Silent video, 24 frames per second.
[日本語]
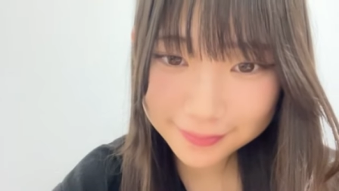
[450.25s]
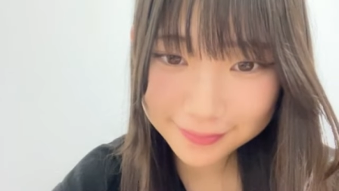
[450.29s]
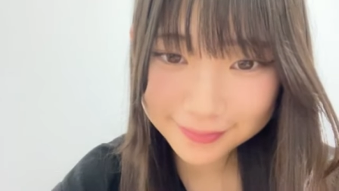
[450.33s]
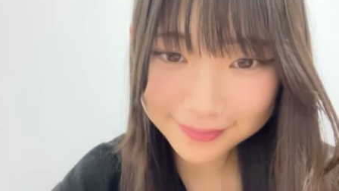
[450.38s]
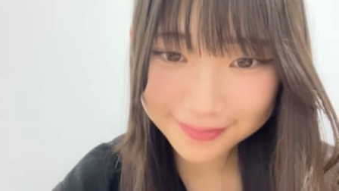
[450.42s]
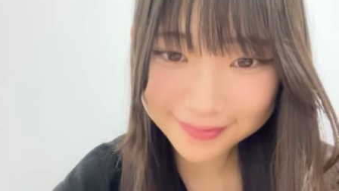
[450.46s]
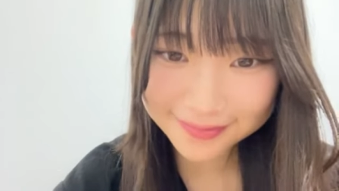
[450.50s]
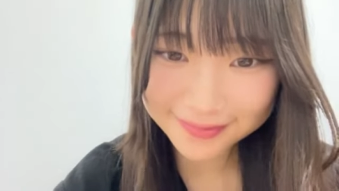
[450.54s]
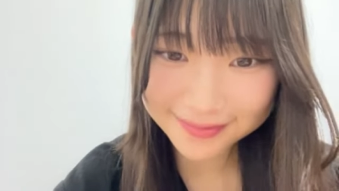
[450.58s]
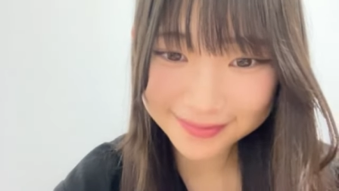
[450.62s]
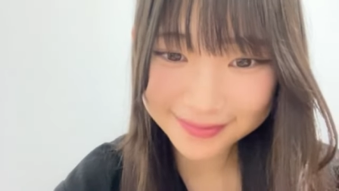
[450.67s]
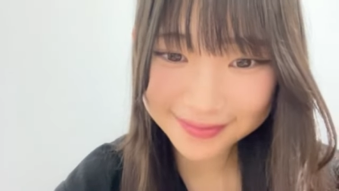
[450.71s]
う
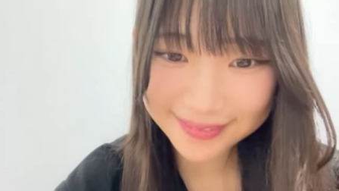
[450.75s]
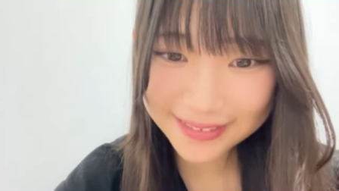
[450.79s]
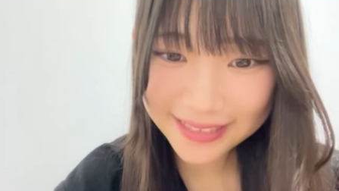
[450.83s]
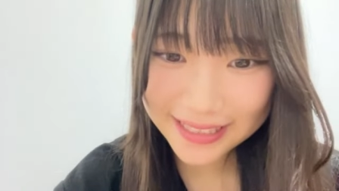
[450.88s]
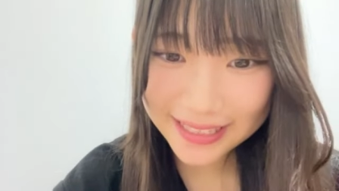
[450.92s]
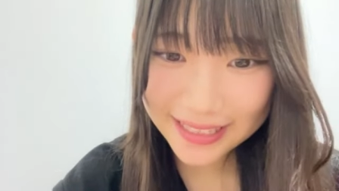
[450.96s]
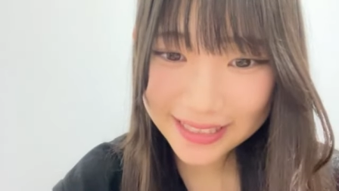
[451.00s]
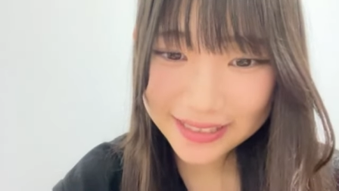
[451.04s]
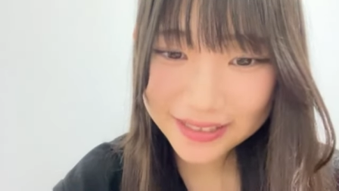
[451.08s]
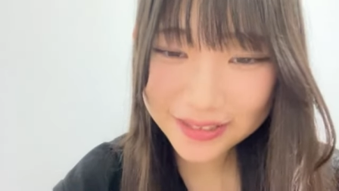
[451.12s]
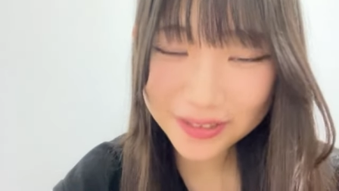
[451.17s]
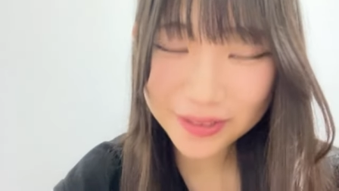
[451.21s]
ん
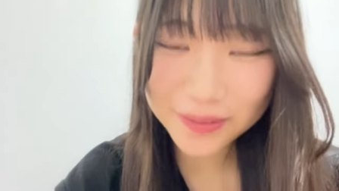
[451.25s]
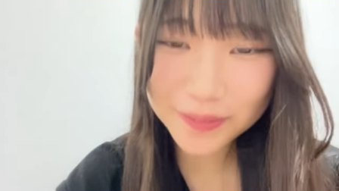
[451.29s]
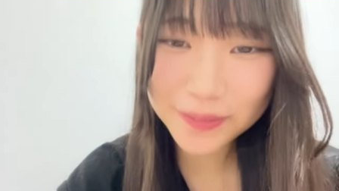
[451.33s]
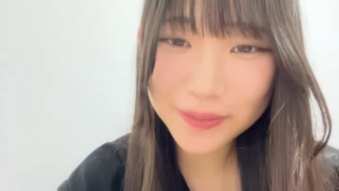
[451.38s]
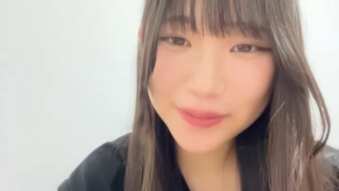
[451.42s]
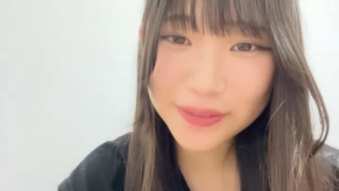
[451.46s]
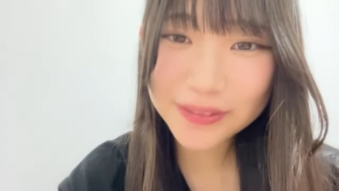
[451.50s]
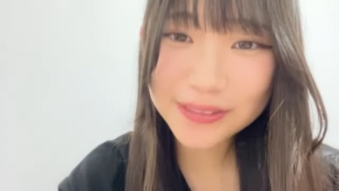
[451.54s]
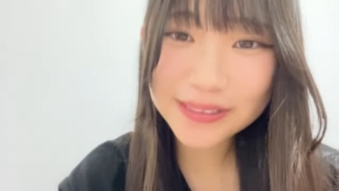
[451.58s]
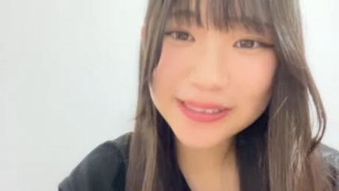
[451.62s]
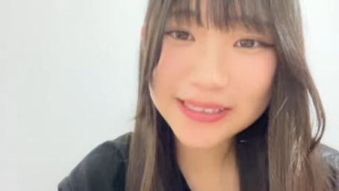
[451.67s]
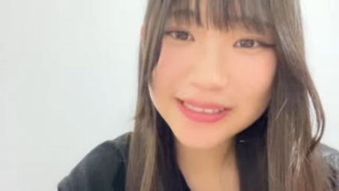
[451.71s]
黒み
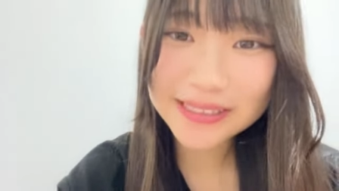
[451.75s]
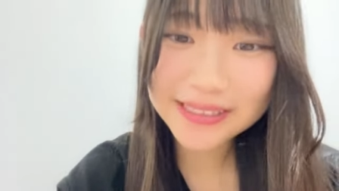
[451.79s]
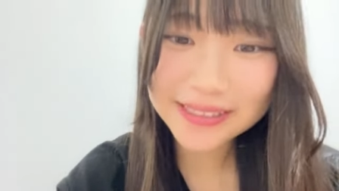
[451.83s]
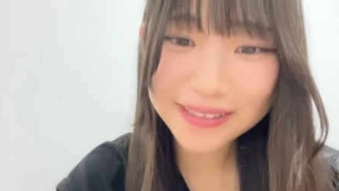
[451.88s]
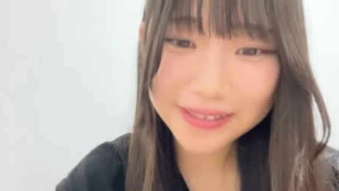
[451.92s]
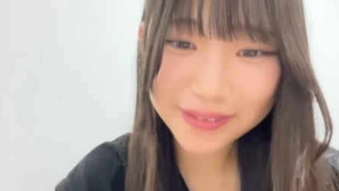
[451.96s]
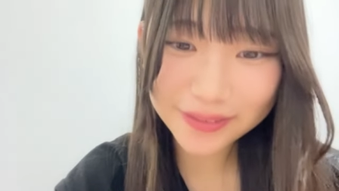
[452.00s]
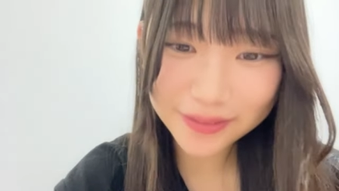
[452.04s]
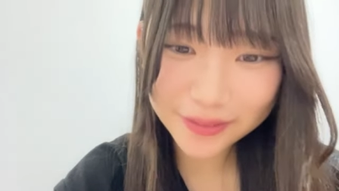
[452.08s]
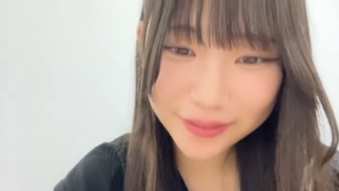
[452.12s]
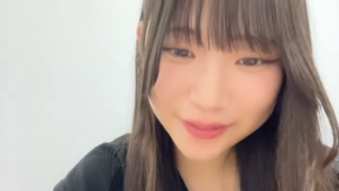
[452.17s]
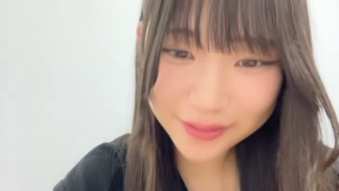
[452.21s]
推しです
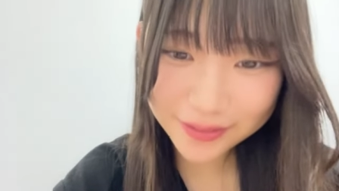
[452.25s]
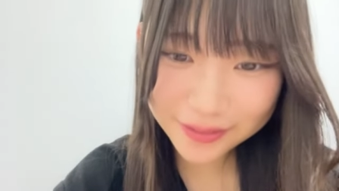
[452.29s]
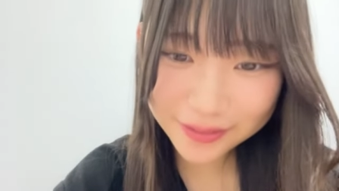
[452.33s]
よ